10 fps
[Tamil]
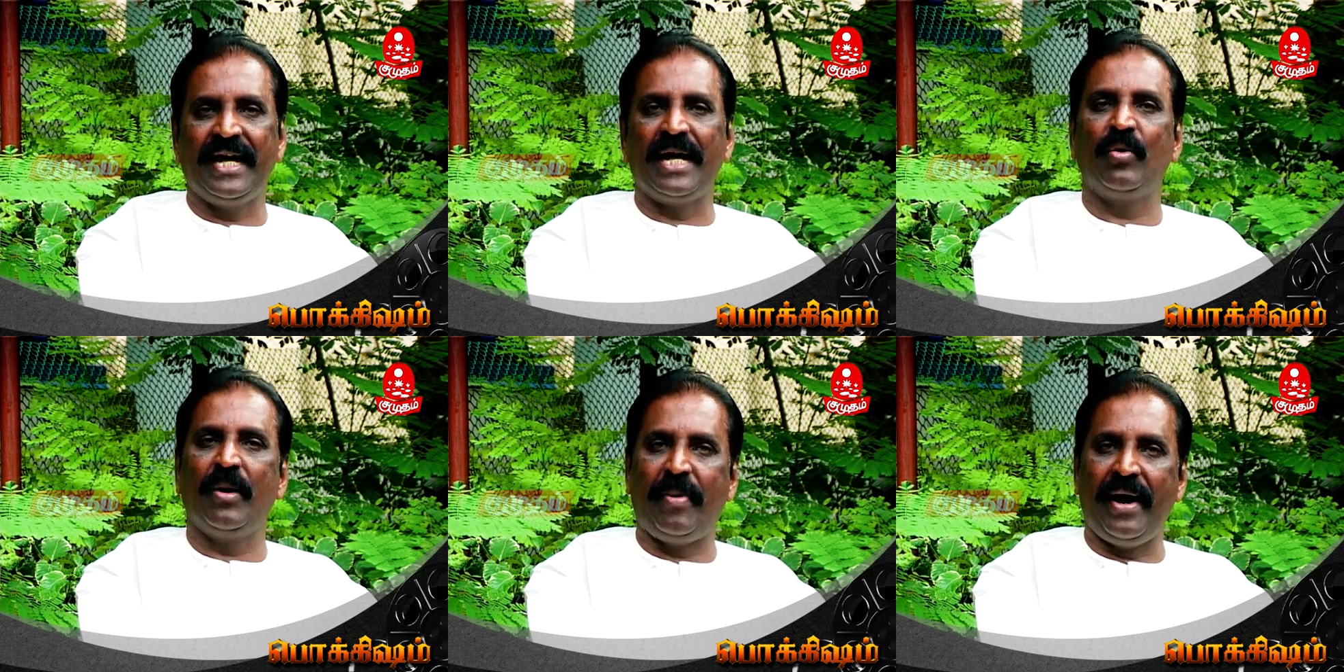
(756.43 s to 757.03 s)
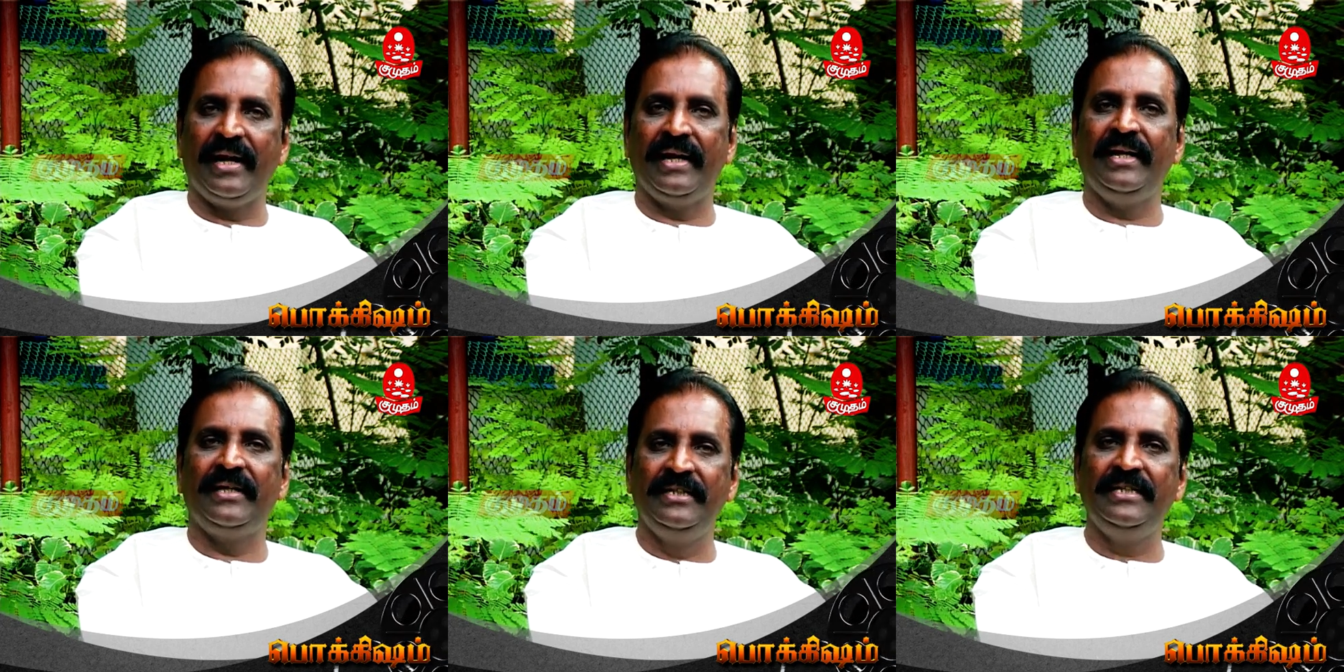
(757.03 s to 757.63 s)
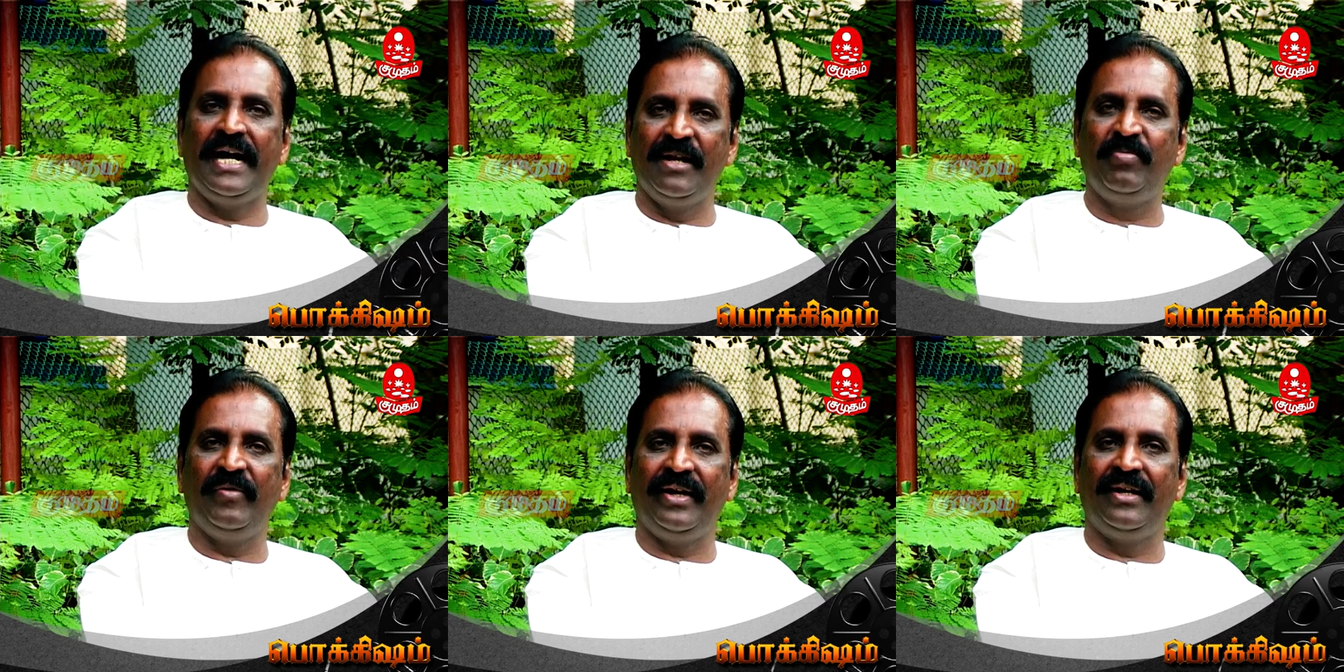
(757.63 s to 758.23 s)
நான் ஒரு பாடலை எழுதி
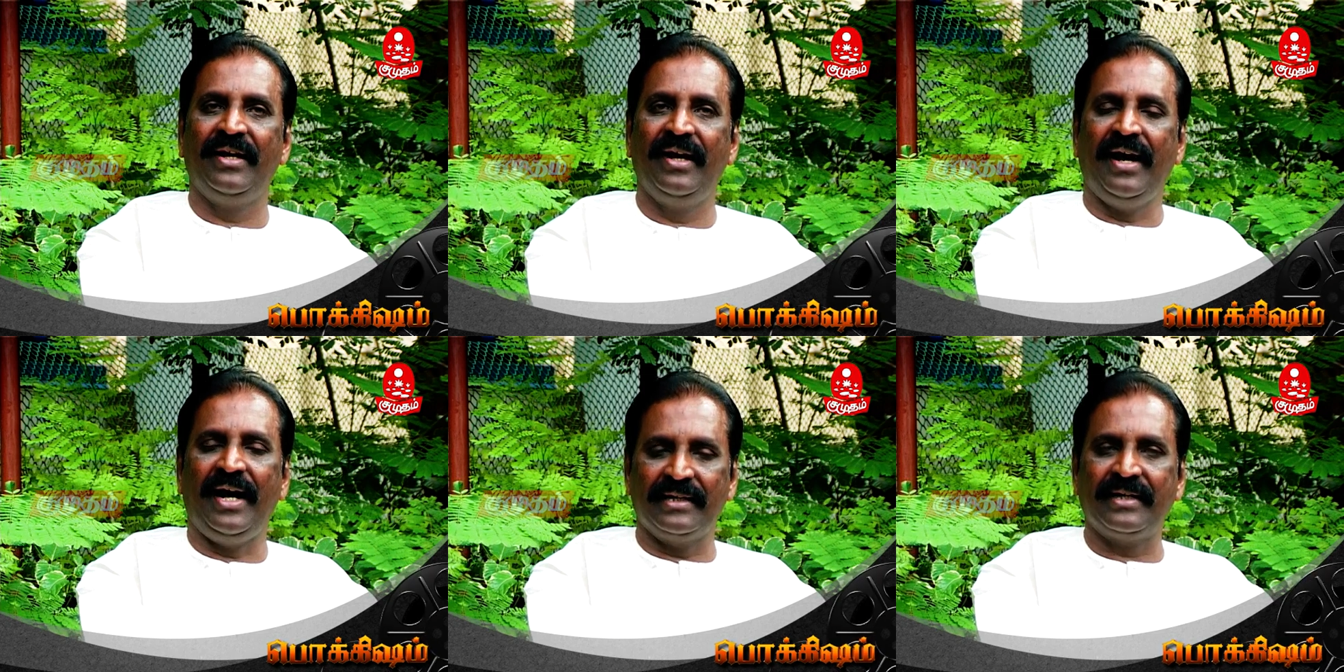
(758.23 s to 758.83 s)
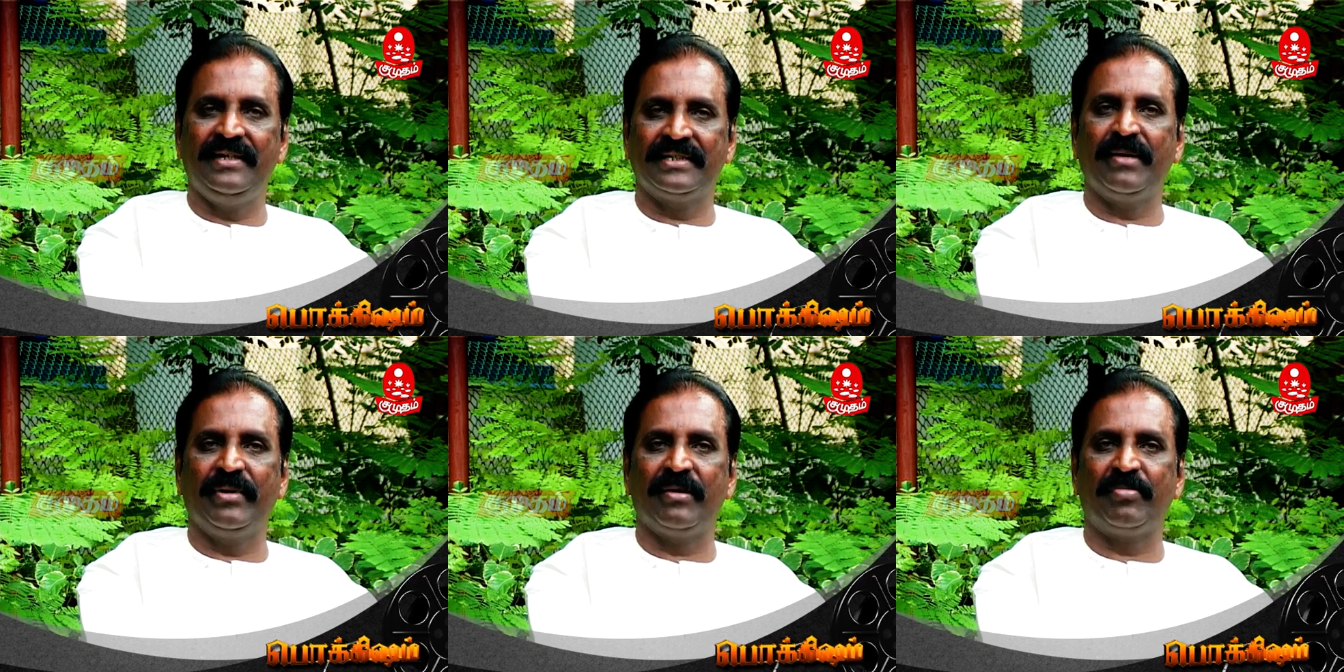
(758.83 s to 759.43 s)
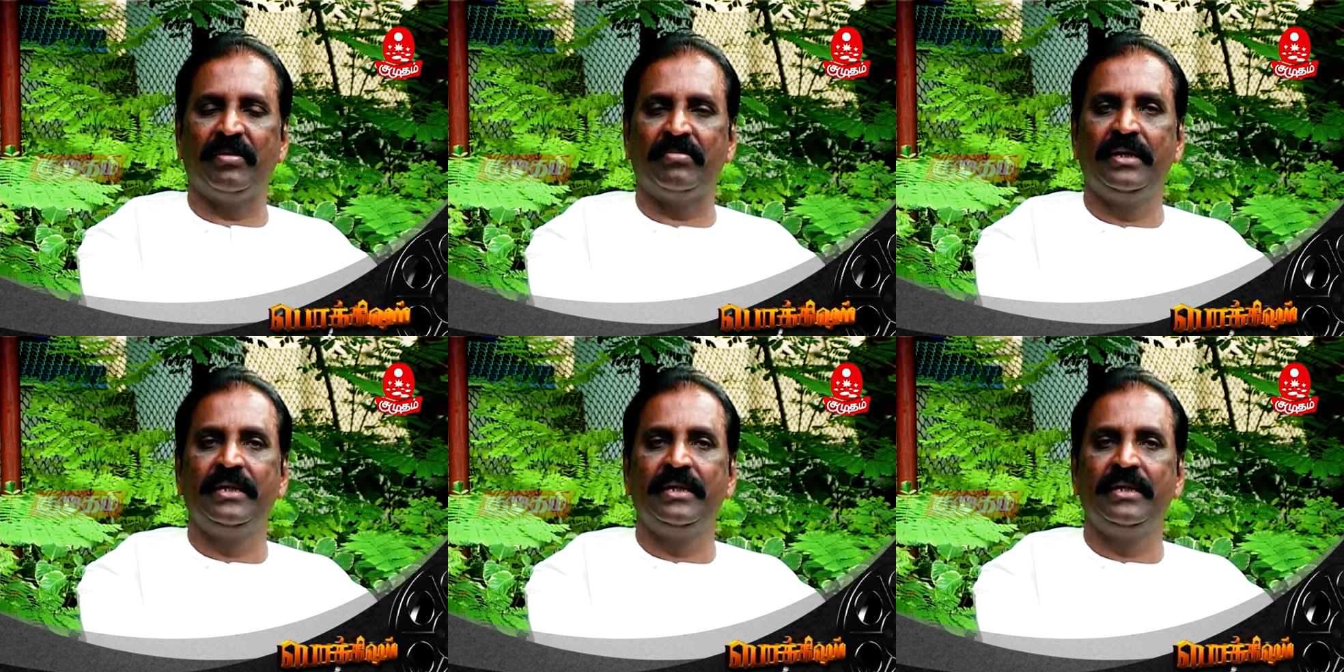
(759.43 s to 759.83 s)
அனுப்புவேன் அதற்கு இசையமைக்கப்படும்